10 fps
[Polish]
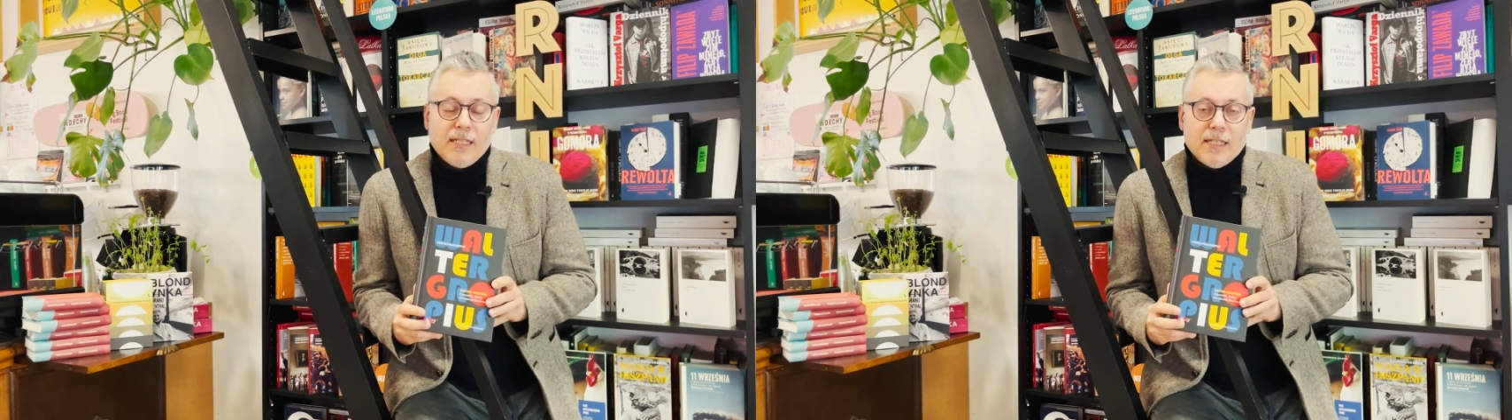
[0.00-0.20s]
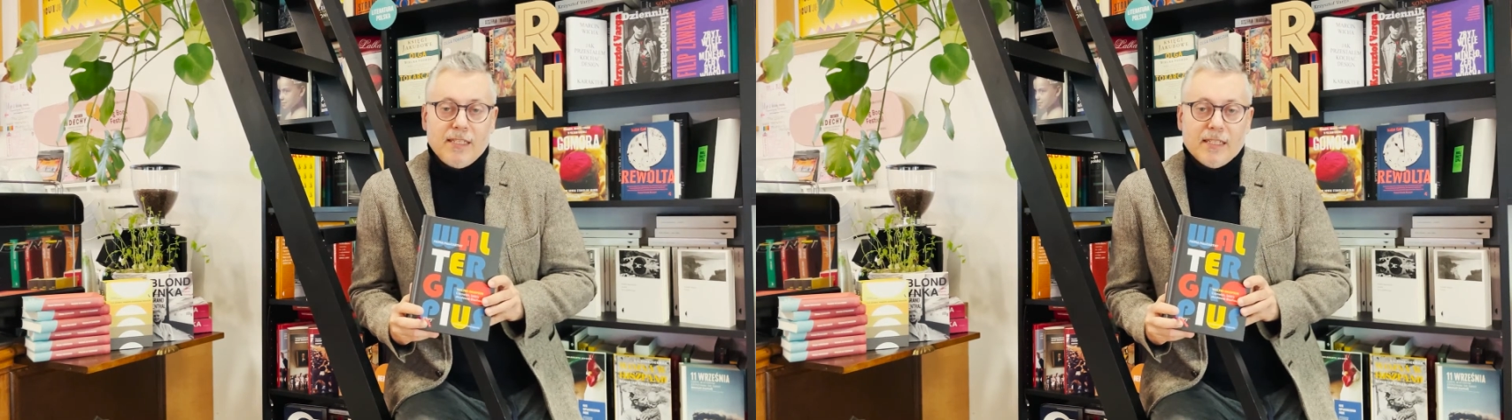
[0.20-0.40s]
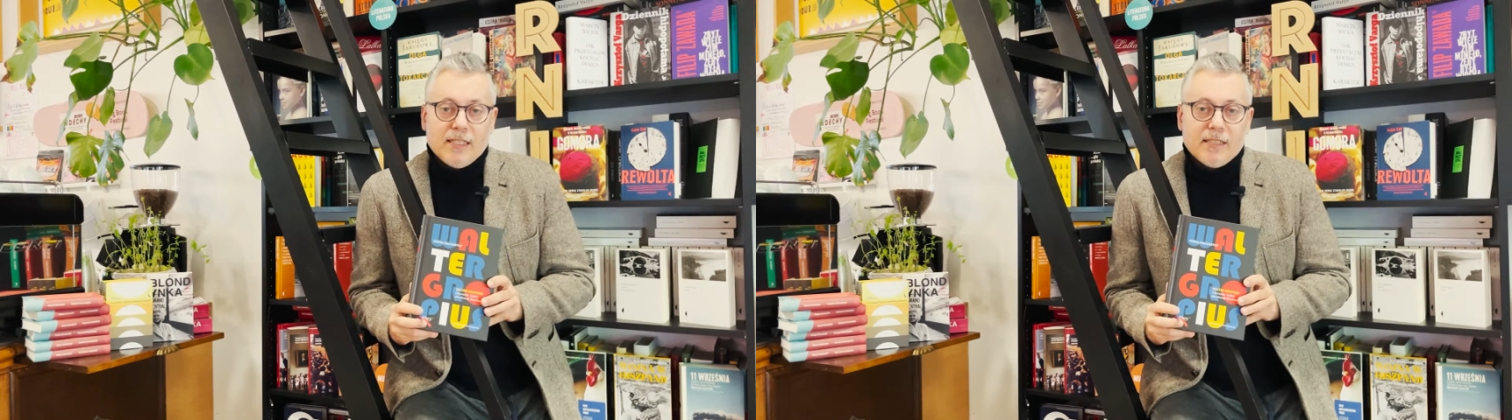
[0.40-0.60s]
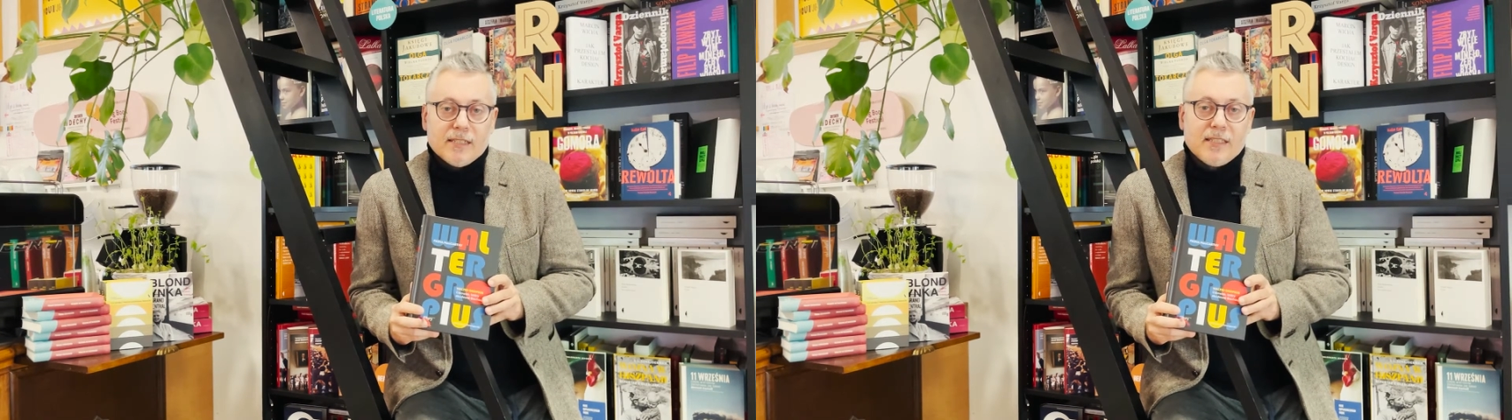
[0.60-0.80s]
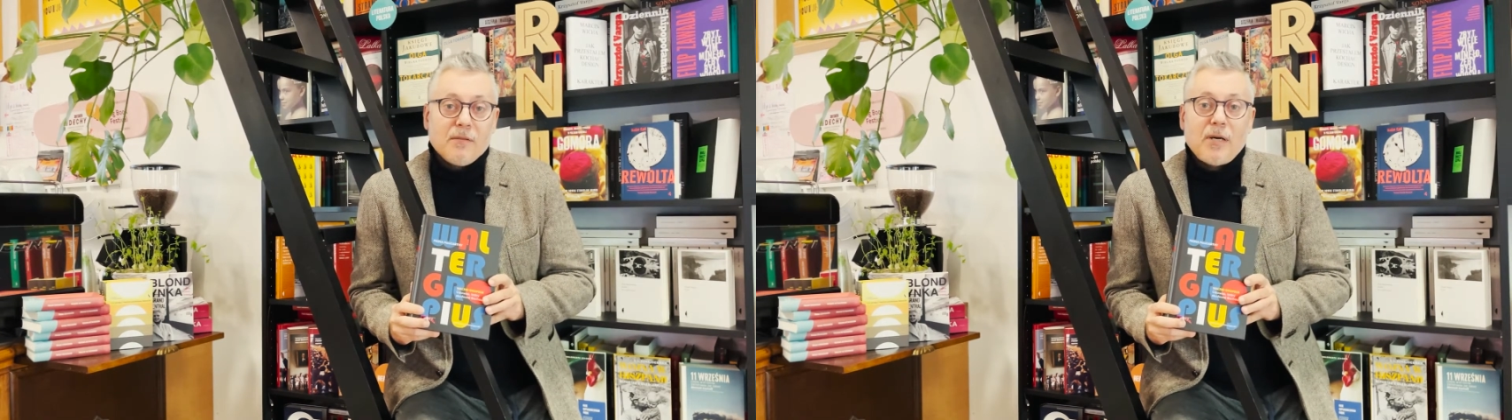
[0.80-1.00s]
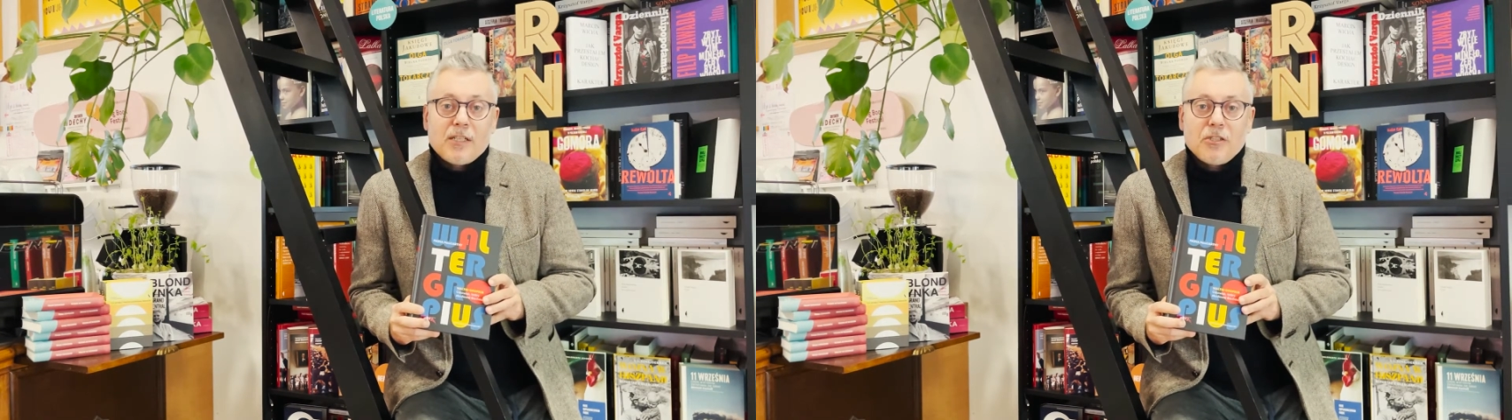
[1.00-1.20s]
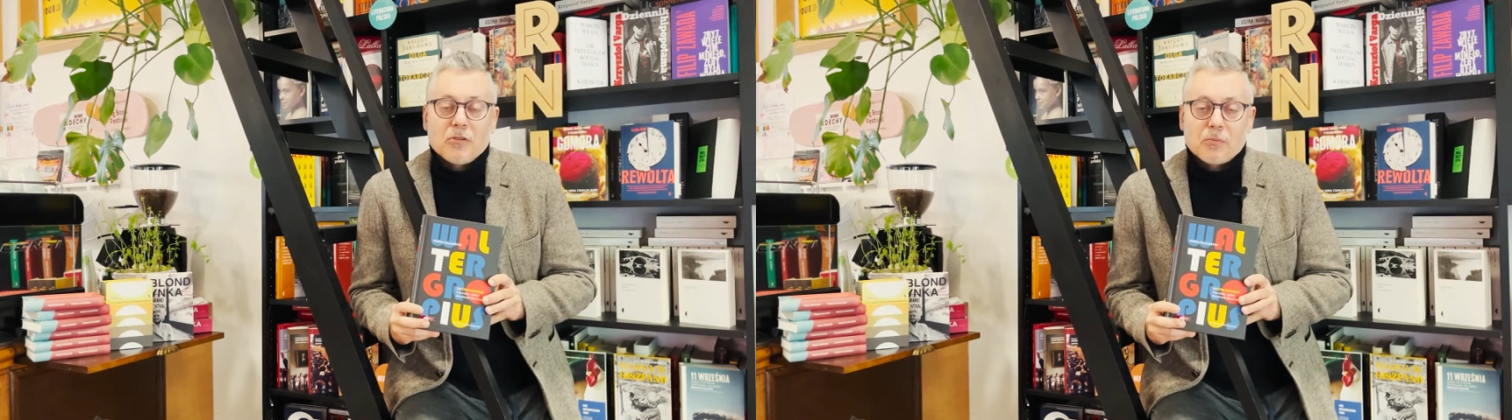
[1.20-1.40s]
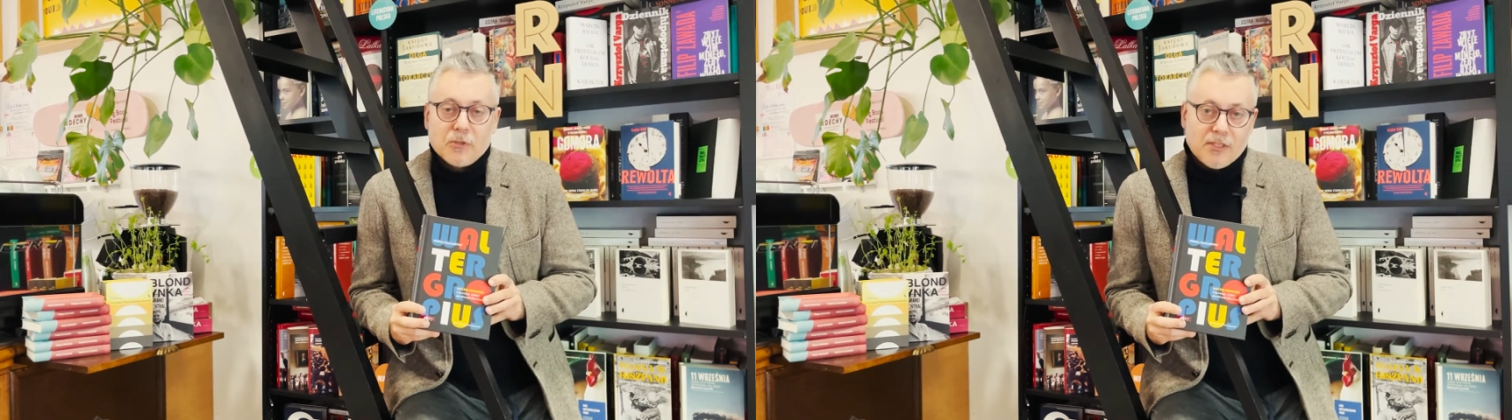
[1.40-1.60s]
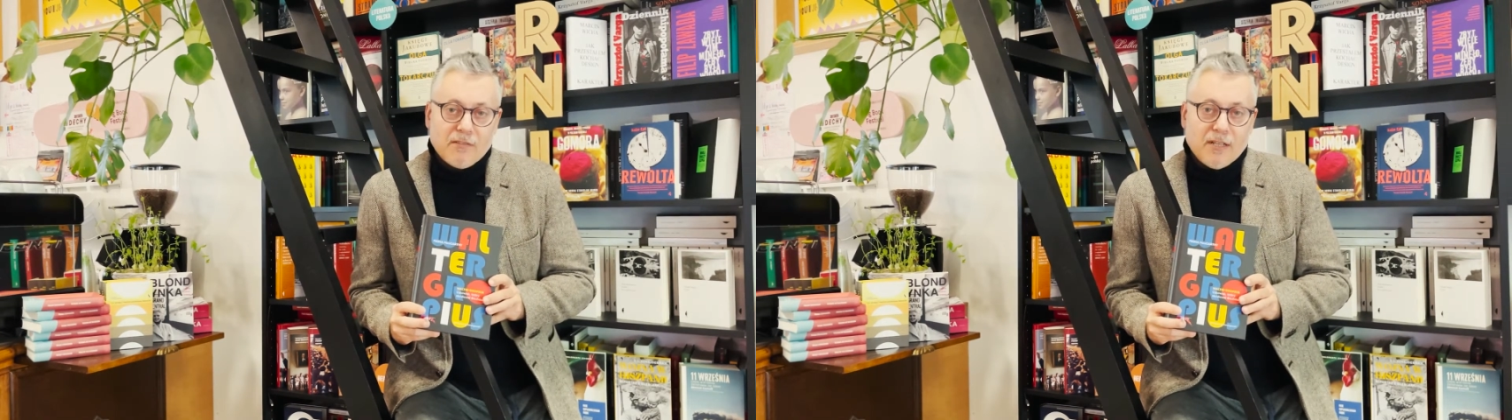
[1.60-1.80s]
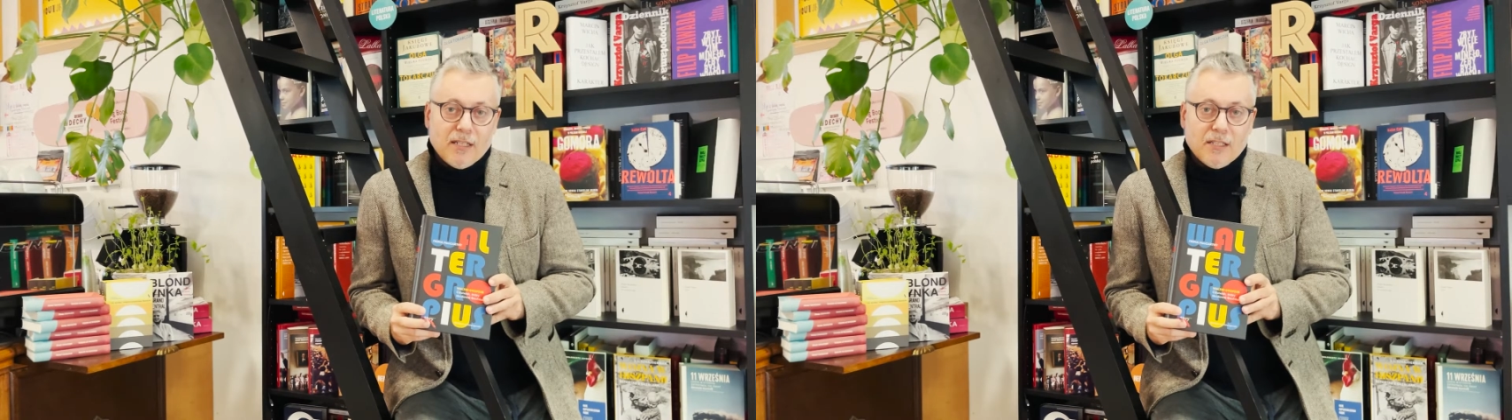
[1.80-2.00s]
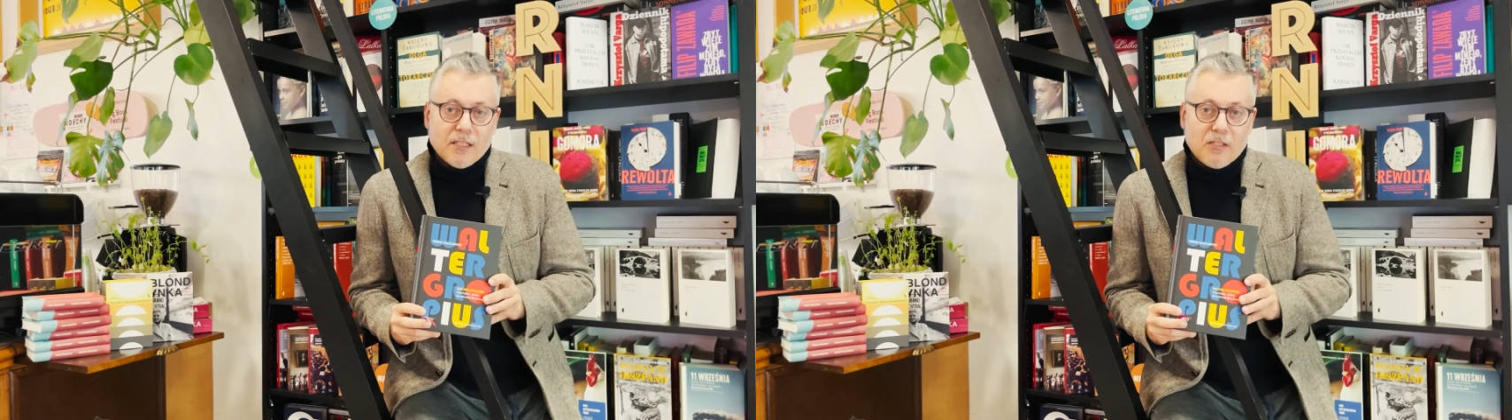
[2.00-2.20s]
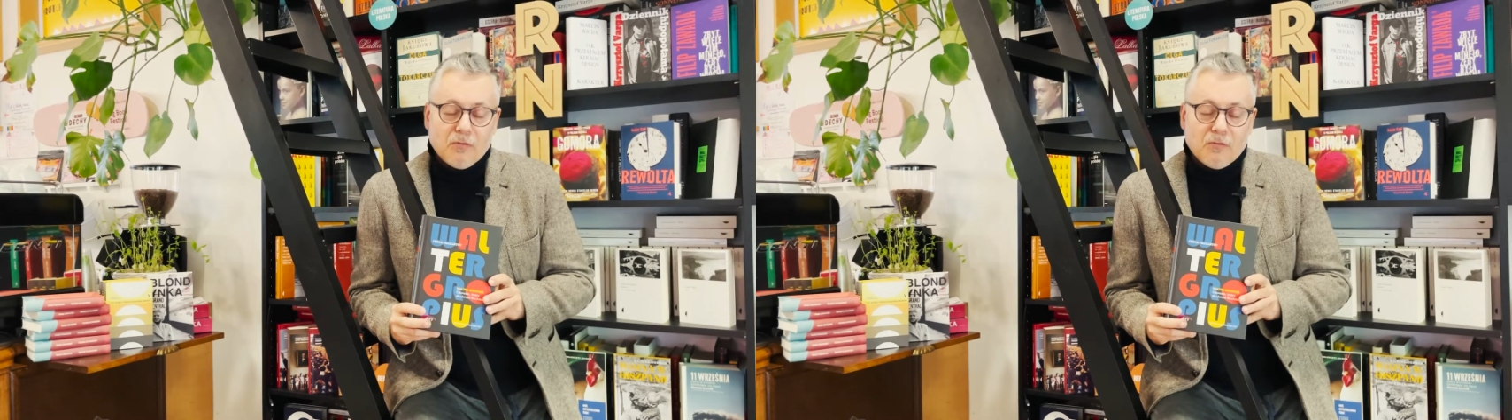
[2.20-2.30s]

jeden z najbardziej rozpoznawalnych